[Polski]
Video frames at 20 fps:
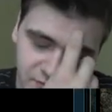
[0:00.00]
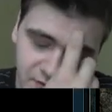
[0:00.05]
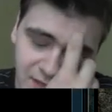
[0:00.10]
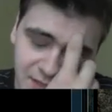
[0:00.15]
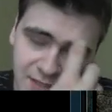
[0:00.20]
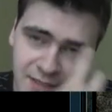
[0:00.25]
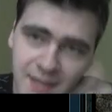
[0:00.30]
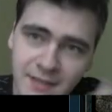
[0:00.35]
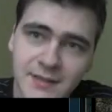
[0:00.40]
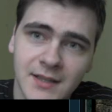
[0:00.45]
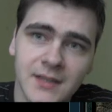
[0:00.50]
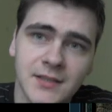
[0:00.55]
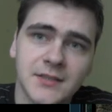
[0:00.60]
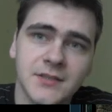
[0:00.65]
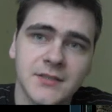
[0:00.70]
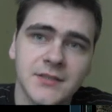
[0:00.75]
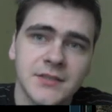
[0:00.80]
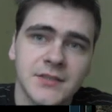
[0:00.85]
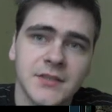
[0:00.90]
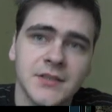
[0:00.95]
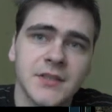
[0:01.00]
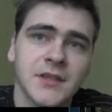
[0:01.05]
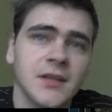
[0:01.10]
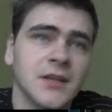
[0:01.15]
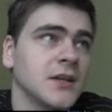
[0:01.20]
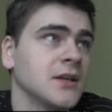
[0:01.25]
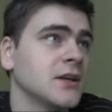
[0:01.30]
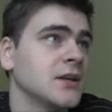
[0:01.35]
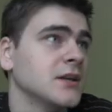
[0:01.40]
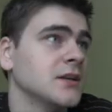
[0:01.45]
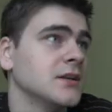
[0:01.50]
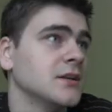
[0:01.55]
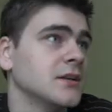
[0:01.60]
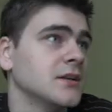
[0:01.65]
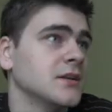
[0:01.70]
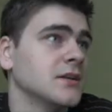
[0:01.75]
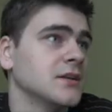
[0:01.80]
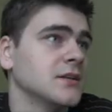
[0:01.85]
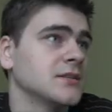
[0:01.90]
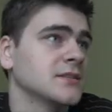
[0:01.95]
walkę na linii
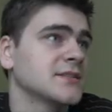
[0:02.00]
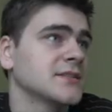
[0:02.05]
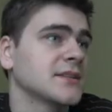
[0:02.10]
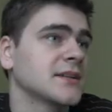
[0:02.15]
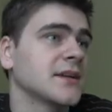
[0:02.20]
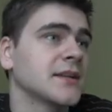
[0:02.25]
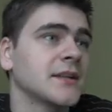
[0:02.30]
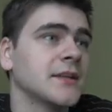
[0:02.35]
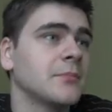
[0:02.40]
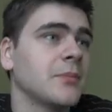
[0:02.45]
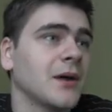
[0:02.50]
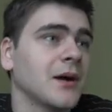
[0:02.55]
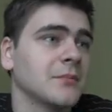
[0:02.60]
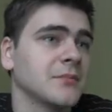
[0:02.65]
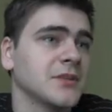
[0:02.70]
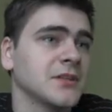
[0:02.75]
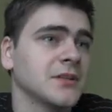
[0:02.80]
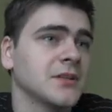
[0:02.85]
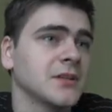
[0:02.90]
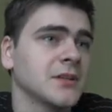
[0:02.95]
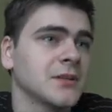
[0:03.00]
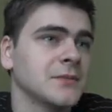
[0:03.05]
e, z creepami.